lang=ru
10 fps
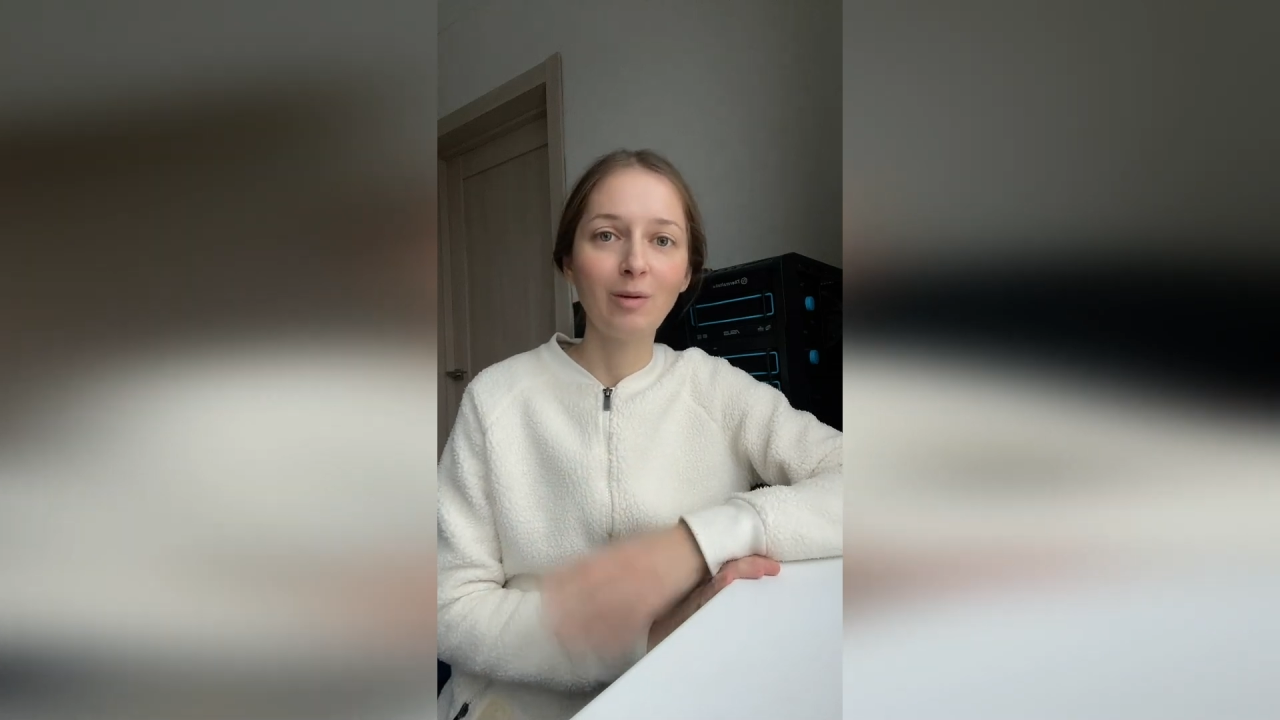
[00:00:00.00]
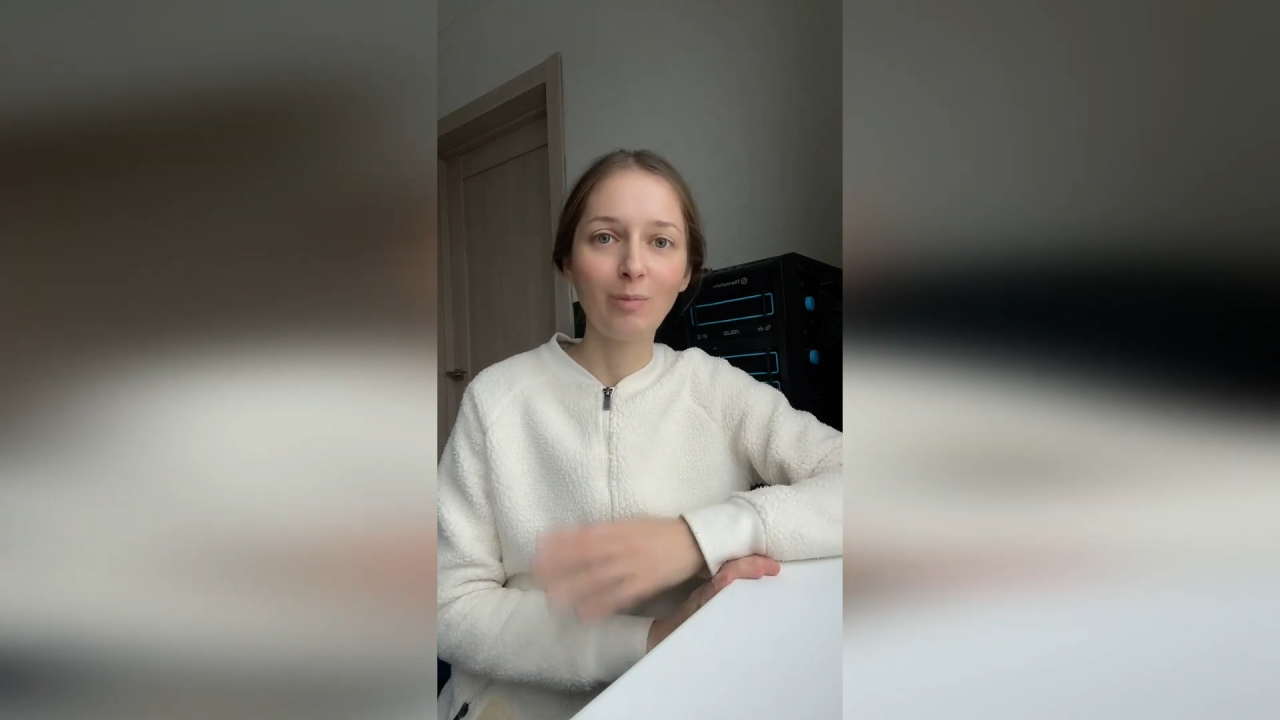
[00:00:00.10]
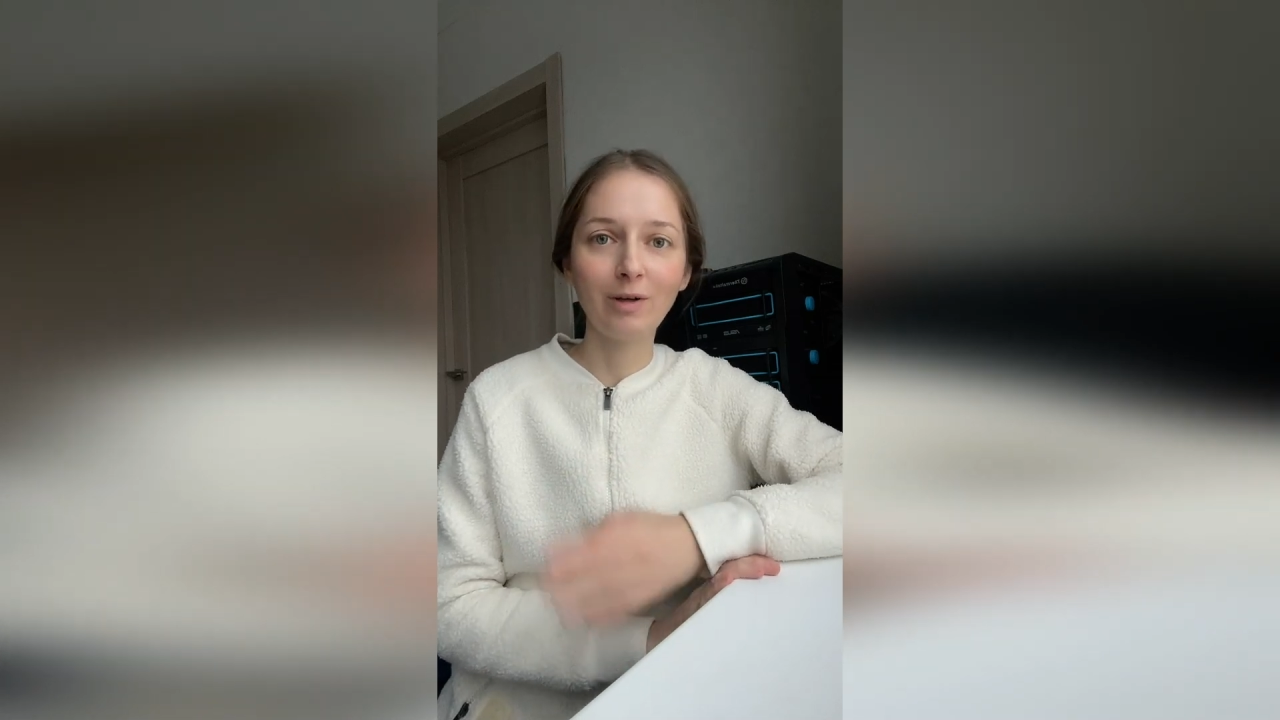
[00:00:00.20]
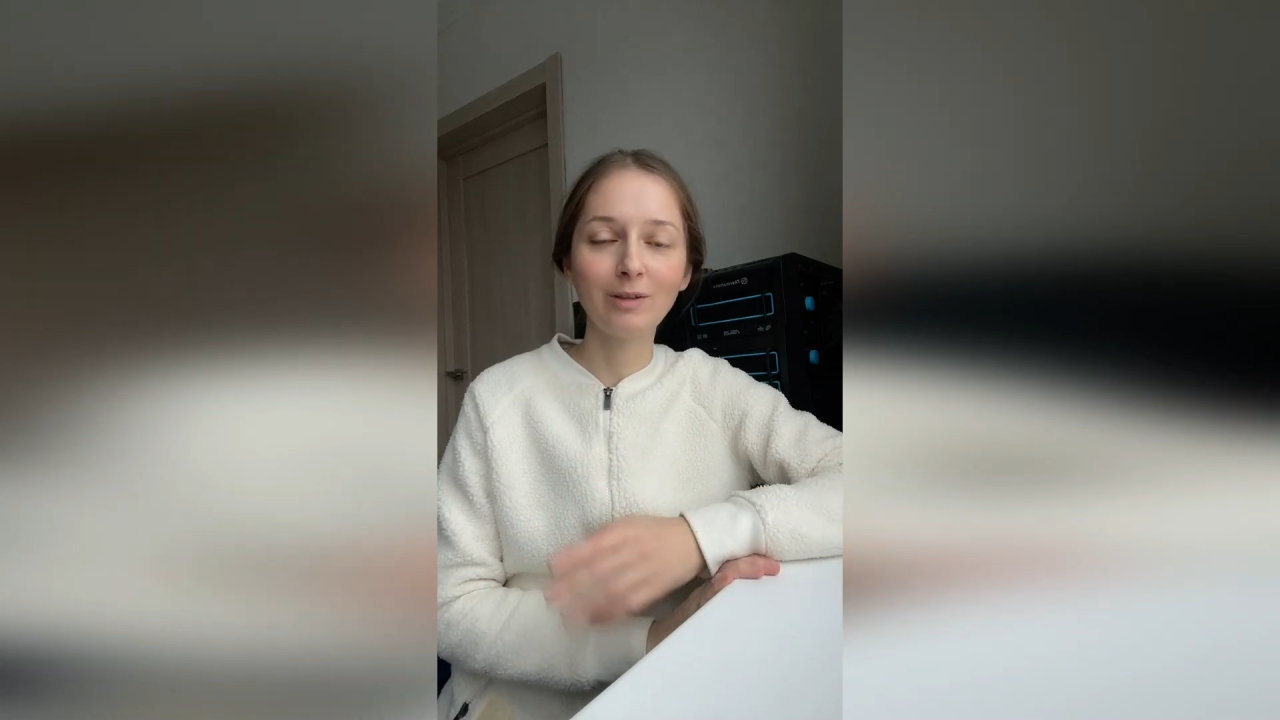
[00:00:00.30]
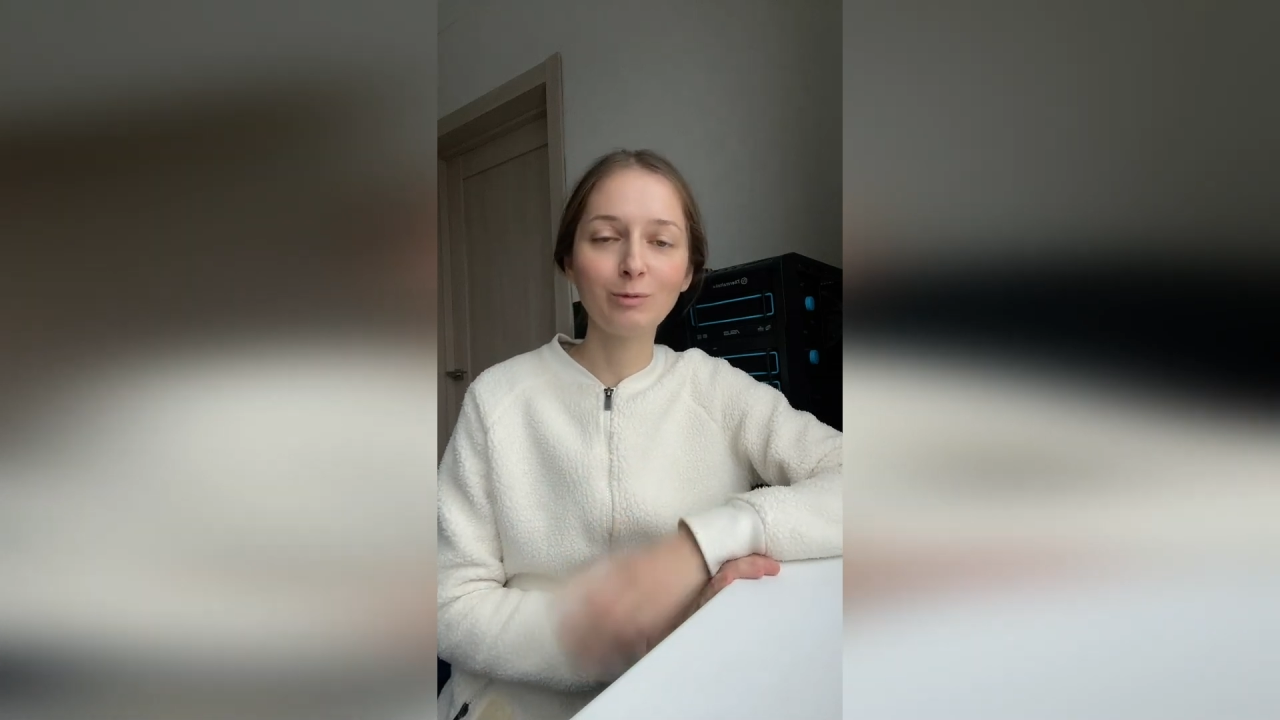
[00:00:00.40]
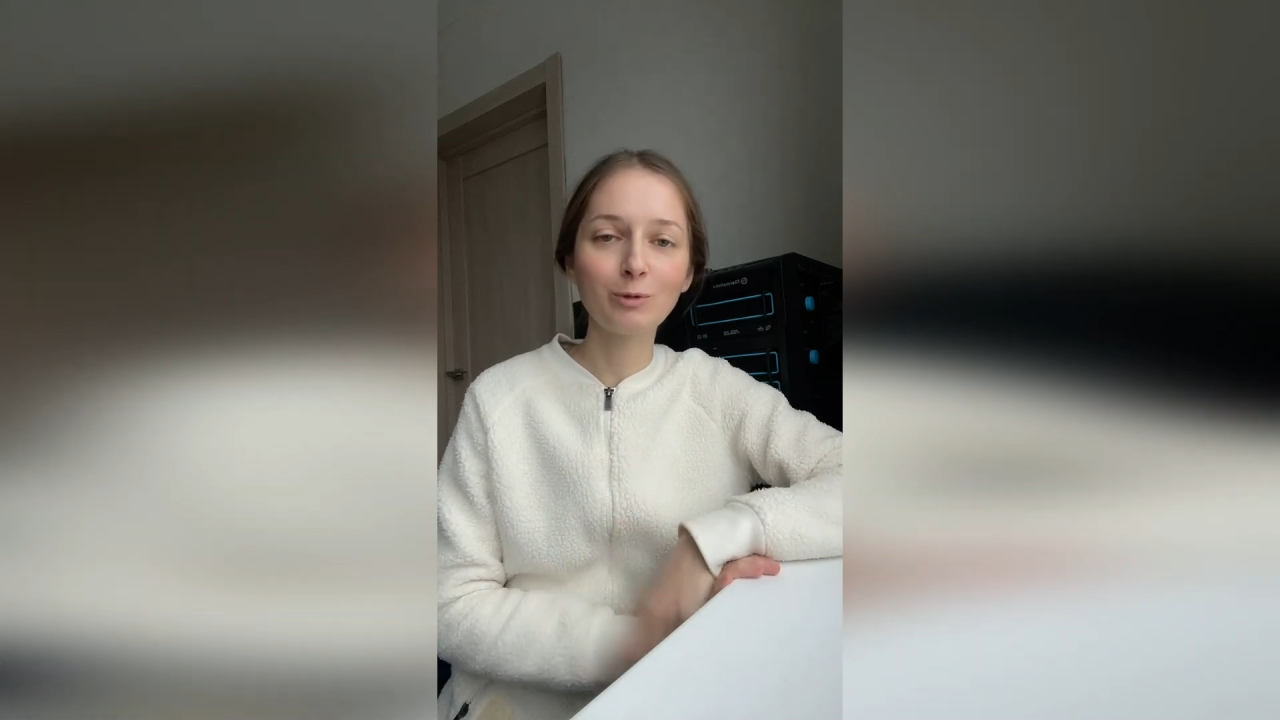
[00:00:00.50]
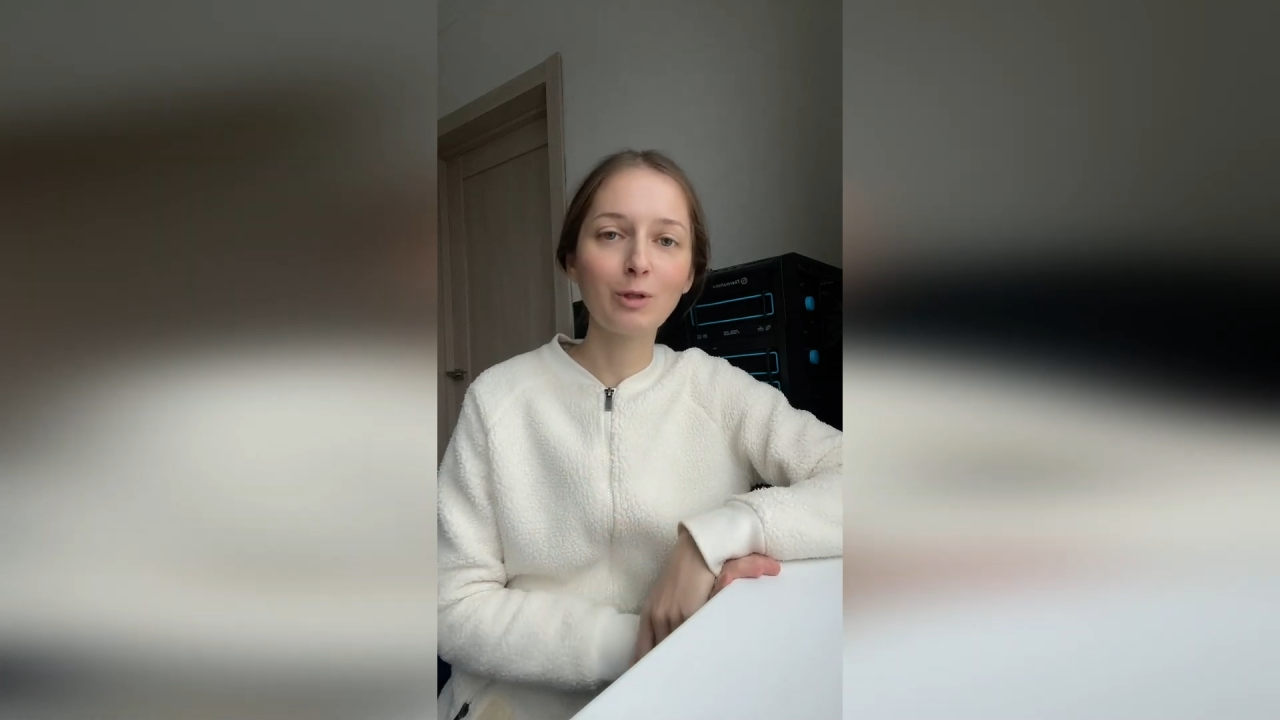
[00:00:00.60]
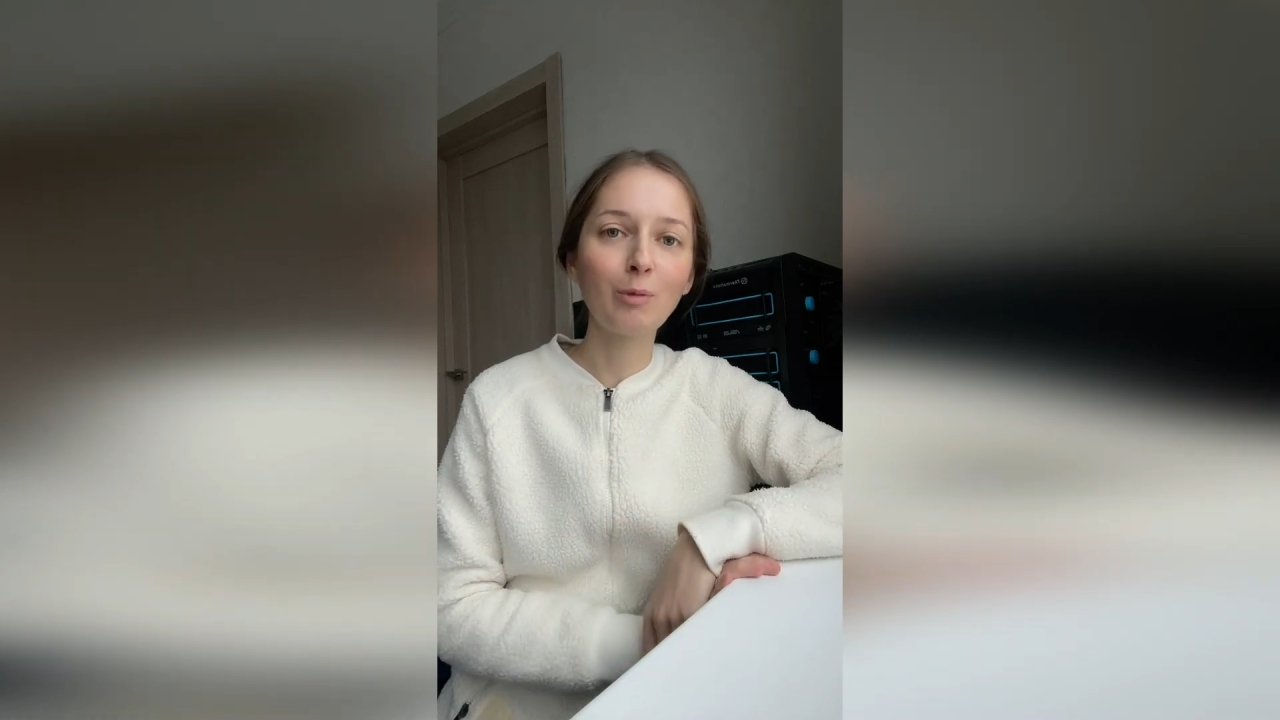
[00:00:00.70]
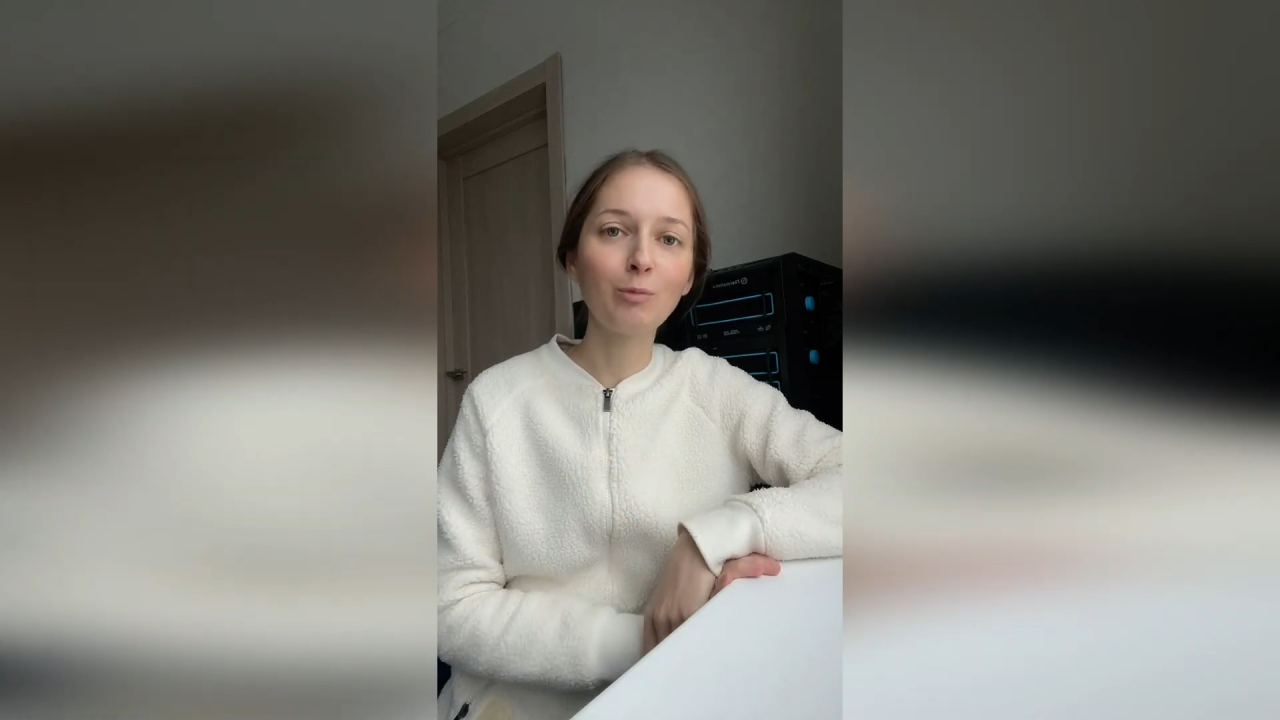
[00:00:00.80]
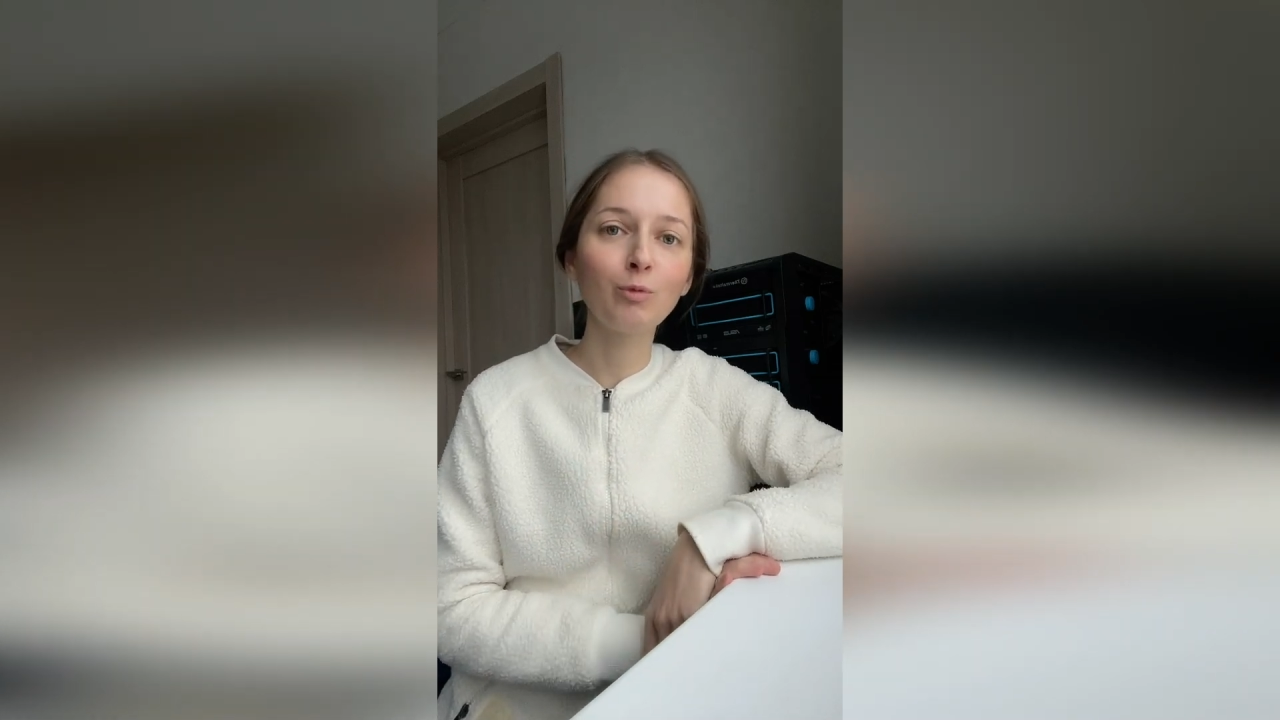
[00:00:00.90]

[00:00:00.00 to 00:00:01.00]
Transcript: по этому самому